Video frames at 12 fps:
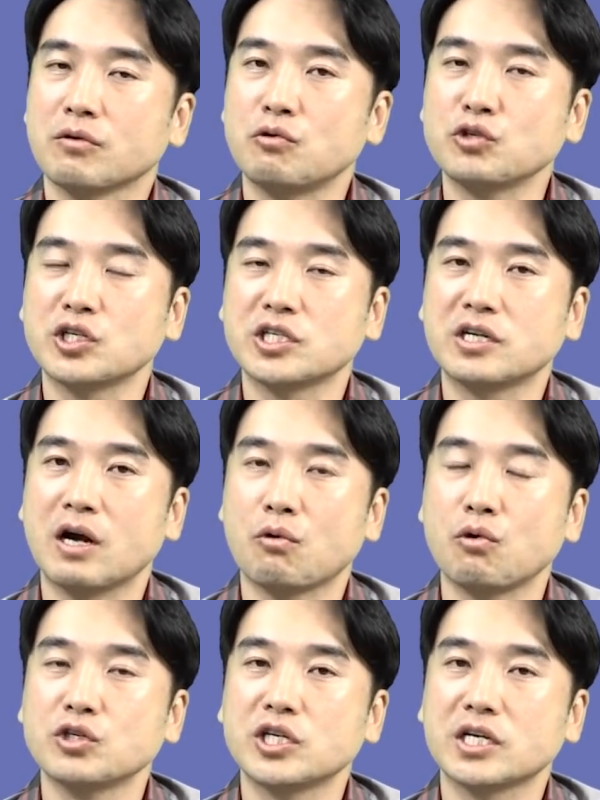공시 집가
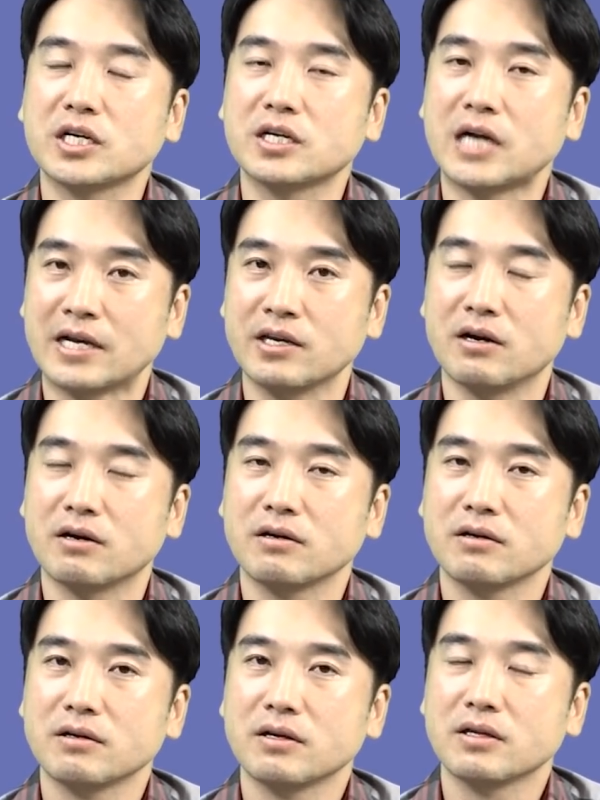공시 가격,
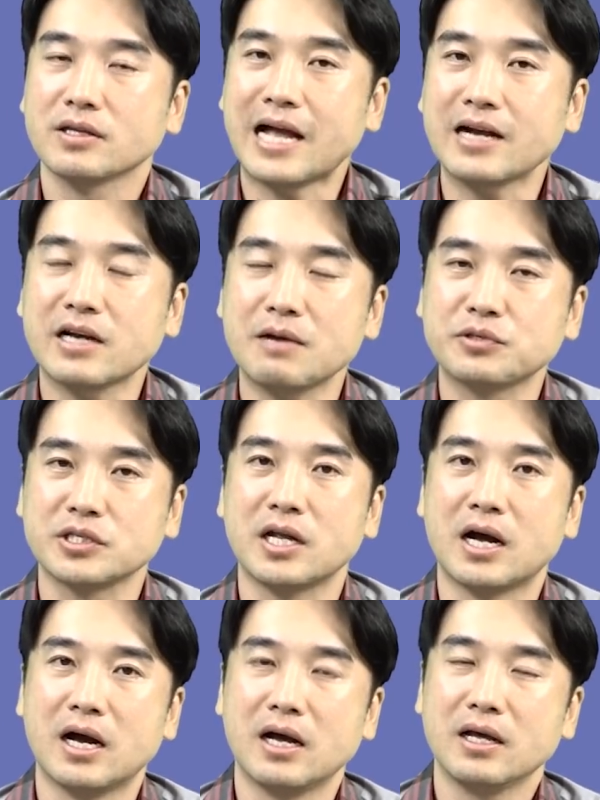
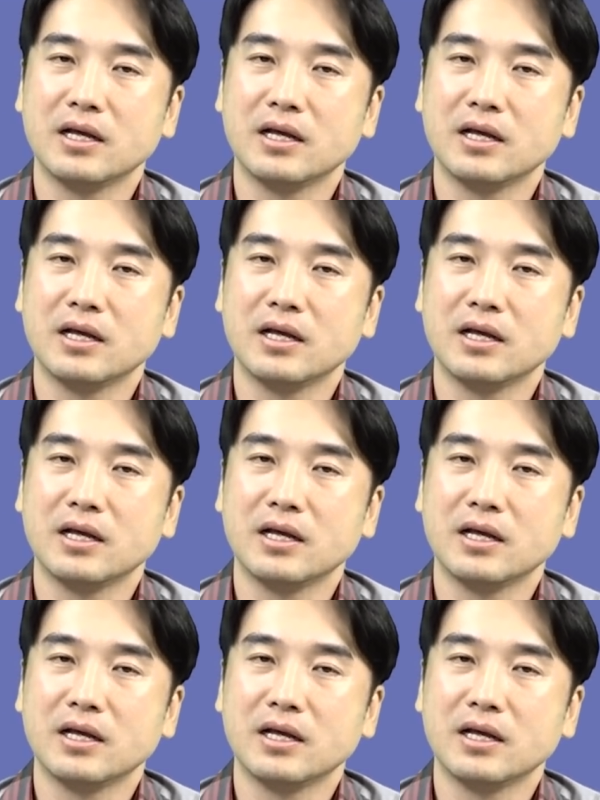땅값이나